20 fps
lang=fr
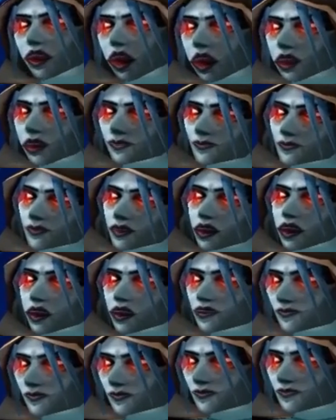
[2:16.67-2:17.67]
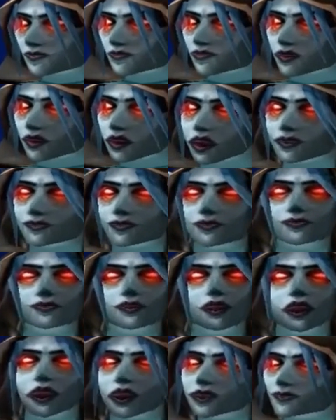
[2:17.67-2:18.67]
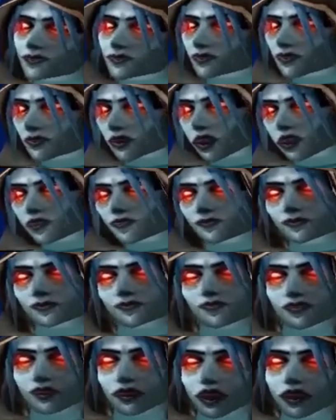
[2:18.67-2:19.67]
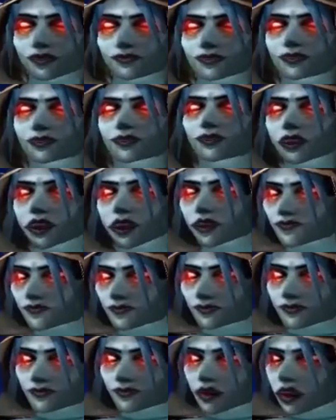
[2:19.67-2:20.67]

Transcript: Transmettez mes salutations en enfer, fils de garce.